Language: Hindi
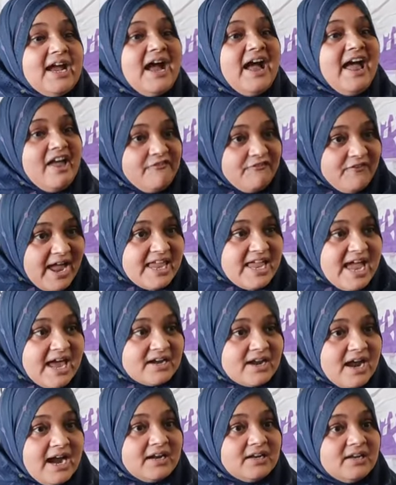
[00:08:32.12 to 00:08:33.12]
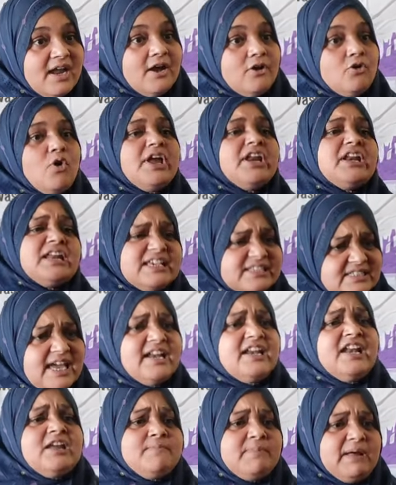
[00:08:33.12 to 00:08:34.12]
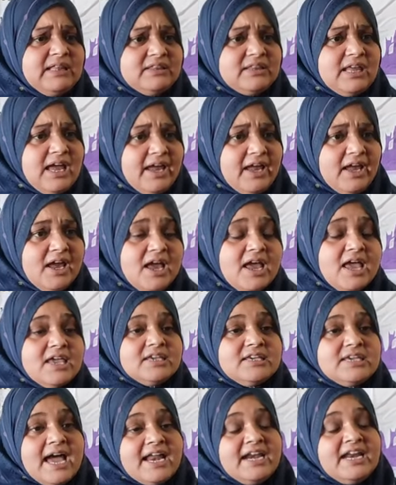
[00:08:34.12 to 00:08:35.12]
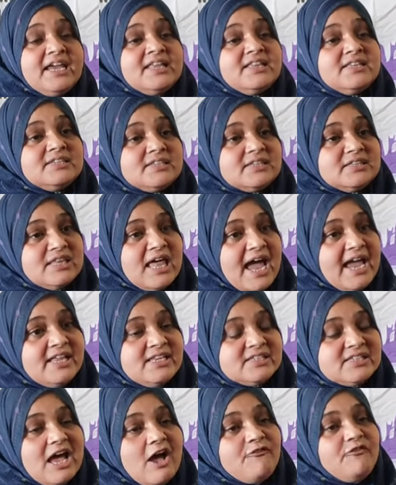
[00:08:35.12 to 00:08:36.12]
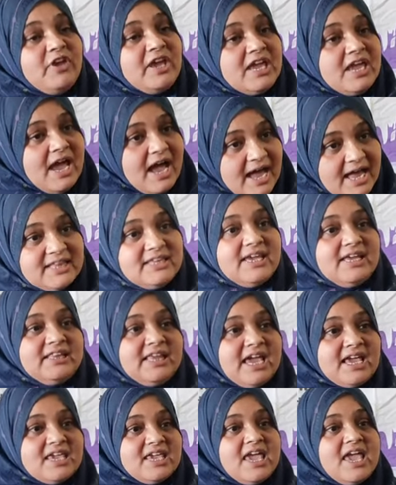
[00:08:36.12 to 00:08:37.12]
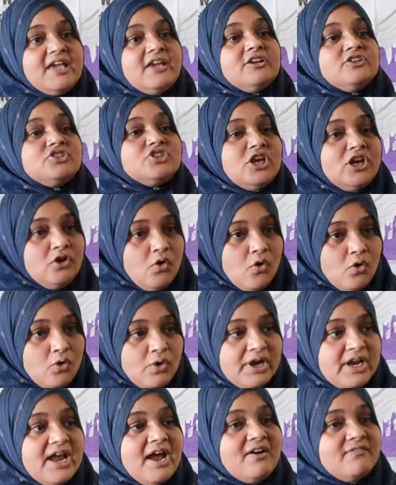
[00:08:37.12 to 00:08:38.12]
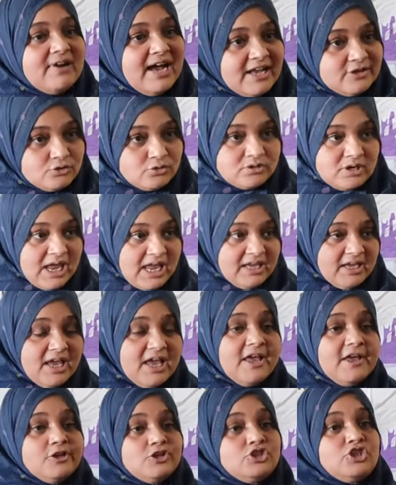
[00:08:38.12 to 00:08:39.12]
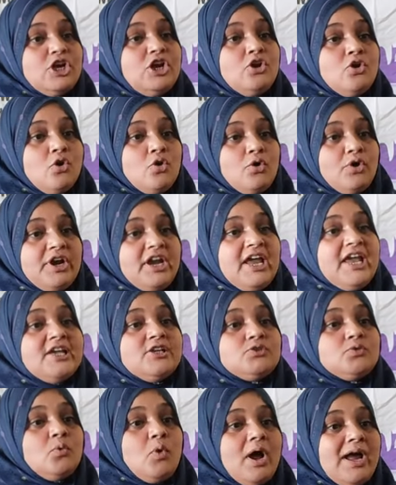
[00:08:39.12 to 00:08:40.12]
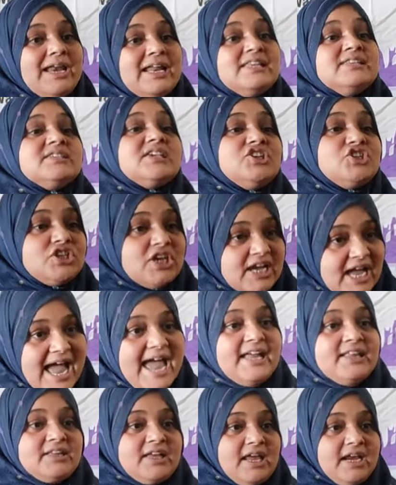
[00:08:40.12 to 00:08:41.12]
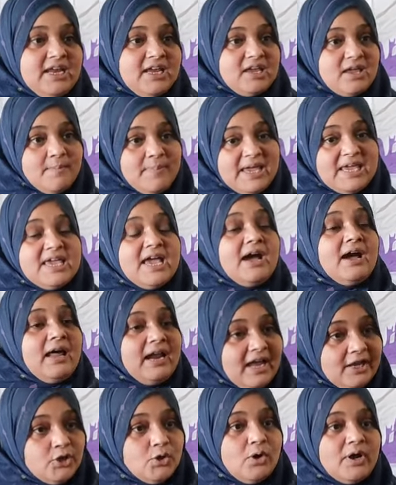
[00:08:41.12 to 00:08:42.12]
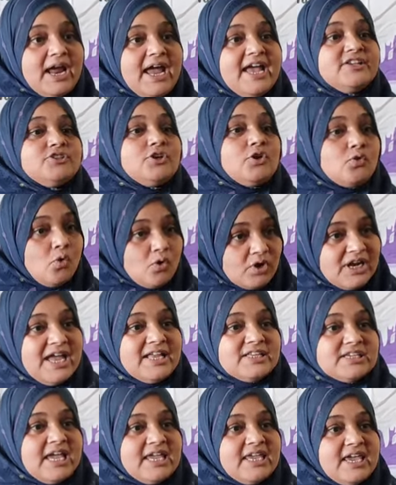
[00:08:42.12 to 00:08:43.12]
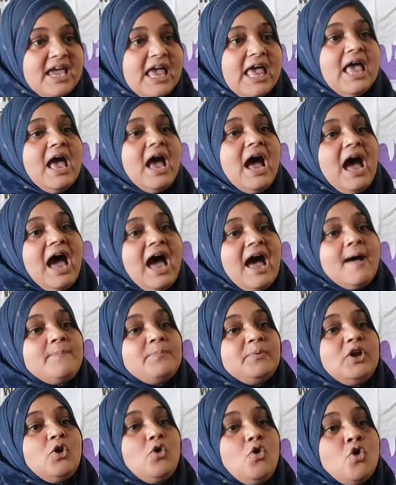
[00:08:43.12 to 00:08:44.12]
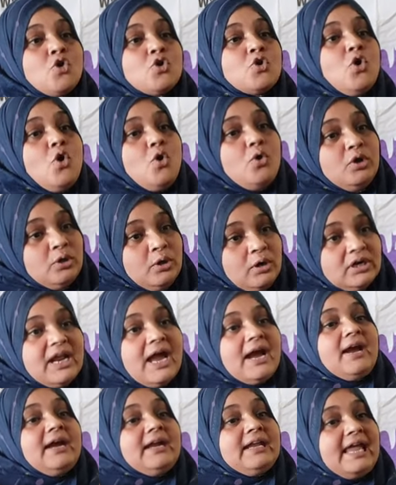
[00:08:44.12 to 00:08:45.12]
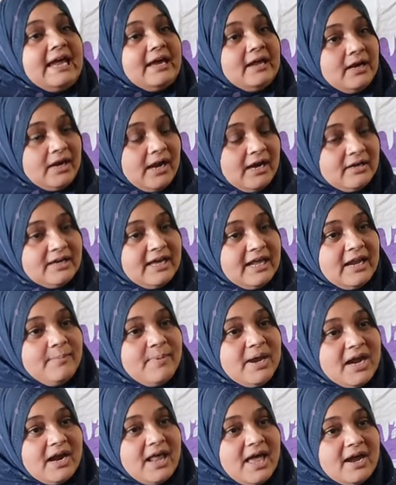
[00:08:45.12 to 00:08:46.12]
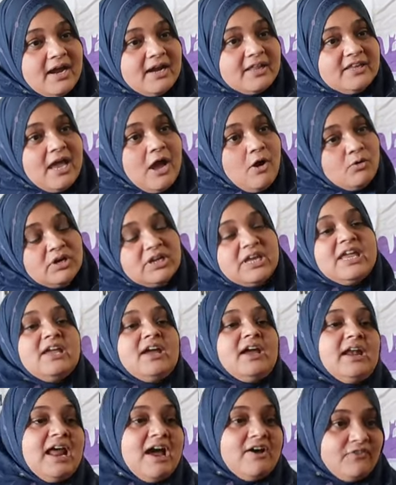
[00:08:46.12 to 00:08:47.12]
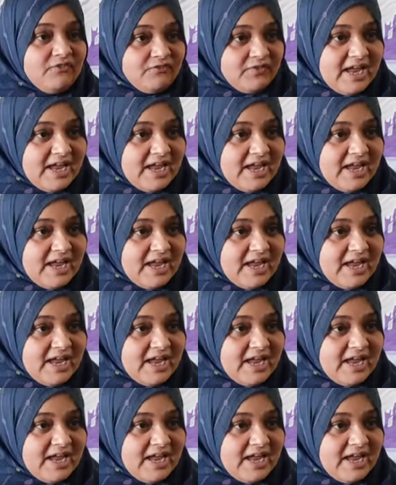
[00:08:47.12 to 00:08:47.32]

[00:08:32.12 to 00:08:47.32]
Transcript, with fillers: का एफआईआर काटना कोई रीज़न नहीं बनता है यानी नाइंसाफ़ी की हद ये देखिए कि जिन लोगों ने आवाज़ उठाई जिन लोगों ने इस वायलेंस की शिकायत करी कि भाई ये गलत हो रहा है इसे रोकना चाहिए आपने उनको उल्टा कटे कटघरे में खड़ा कर दिया उनके खिलाफ एफ